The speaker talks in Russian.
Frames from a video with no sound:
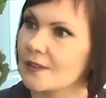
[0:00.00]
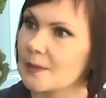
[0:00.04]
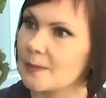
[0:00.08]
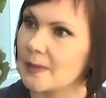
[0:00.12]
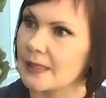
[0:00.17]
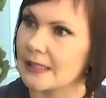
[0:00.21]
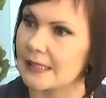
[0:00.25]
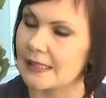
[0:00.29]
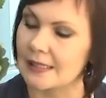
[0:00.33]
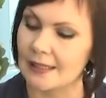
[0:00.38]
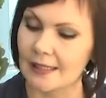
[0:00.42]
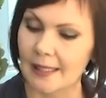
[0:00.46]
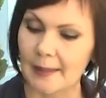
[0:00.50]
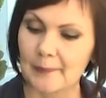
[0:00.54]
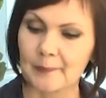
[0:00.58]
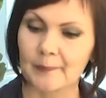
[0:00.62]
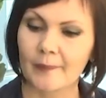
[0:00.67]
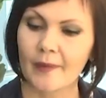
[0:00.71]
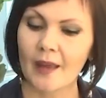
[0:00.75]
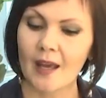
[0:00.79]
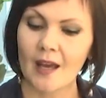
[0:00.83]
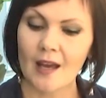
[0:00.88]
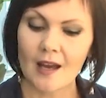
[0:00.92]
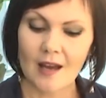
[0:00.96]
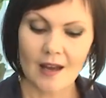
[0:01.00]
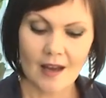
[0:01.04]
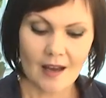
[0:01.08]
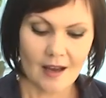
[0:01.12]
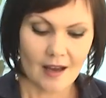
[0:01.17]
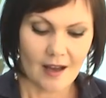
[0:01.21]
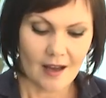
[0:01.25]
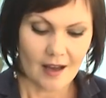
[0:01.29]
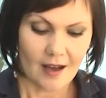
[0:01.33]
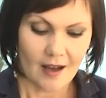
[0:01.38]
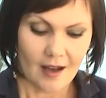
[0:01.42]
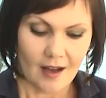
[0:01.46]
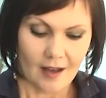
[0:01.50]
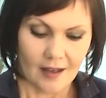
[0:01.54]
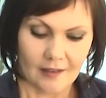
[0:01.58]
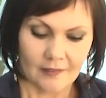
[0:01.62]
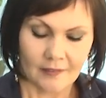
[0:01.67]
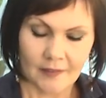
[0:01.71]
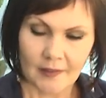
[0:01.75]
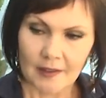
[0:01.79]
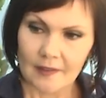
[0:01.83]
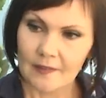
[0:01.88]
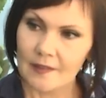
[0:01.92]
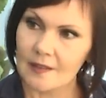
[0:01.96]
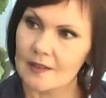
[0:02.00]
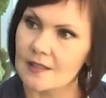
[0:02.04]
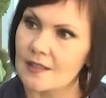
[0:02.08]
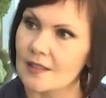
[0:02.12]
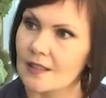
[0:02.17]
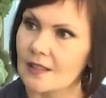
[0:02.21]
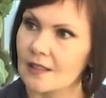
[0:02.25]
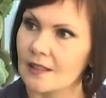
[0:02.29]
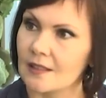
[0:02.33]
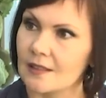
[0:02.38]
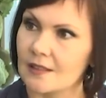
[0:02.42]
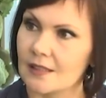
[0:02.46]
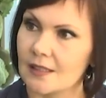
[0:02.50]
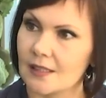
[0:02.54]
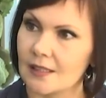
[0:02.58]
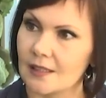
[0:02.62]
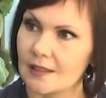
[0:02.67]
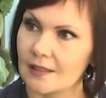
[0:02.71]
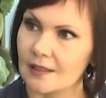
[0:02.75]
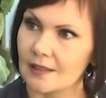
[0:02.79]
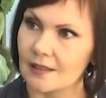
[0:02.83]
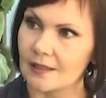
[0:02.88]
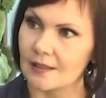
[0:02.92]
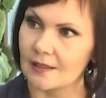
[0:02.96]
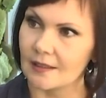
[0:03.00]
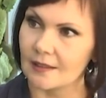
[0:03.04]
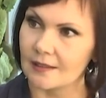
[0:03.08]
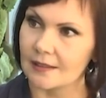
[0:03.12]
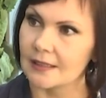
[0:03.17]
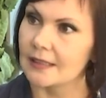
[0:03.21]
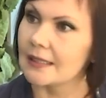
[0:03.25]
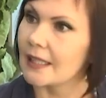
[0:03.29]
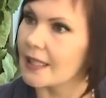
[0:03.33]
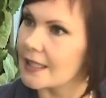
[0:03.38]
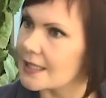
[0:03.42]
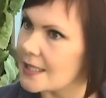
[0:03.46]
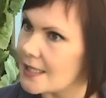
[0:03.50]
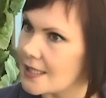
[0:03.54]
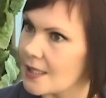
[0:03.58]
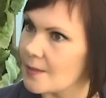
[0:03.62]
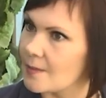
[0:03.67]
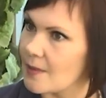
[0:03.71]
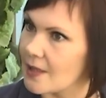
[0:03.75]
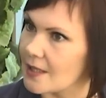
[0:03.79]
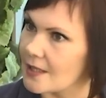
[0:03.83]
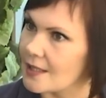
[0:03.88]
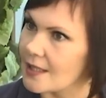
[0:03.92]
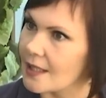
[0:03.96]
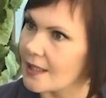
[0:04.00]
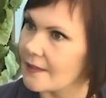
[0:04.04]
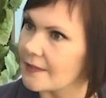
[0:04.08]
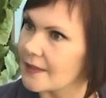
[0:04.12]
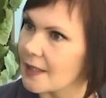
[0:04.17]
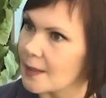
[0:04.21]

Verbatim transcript: выбрались к нам. Вы ведь из э, династии медиков,